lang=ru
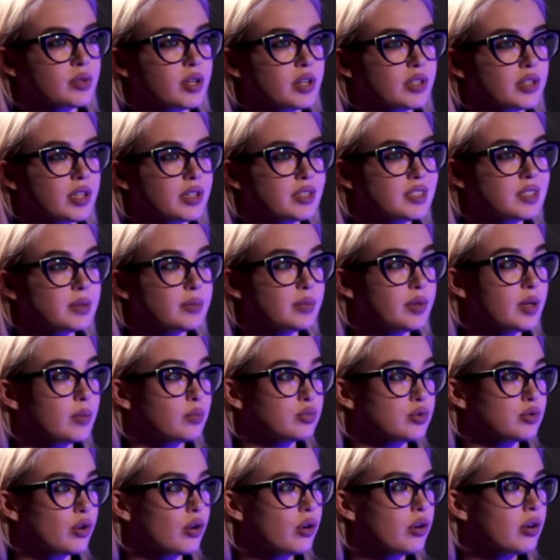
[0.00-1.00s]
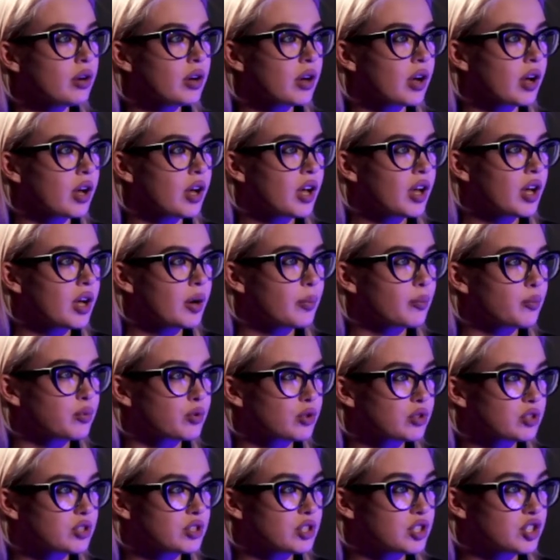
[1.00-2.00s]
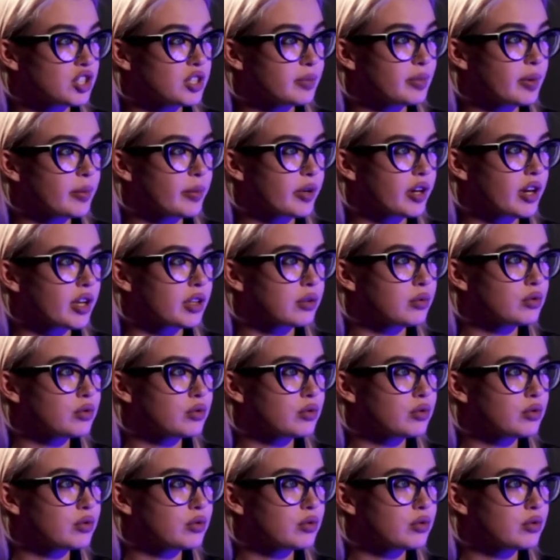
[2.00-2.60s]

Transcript: когда тебе плохо, просто начни помогать